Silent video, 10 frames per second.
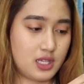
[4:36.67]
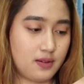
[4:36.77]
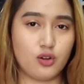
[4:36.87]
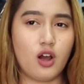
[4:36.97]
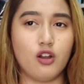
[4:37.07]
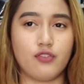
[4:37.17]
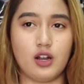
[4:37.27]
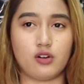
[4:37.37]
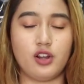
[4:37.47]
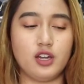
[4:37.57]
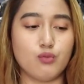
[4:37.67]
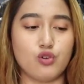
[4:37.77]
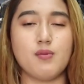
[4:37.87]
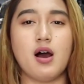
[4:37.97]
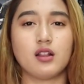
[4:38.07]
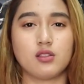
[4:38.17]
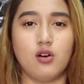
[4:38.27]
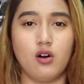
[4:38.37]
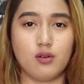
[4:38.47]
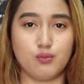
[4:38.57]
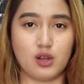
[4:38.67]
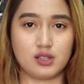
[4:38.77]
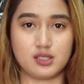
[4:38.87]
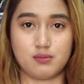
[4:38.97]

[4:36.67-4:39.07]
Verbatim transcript: tentunya kalau velcro ini mudah banget dong buat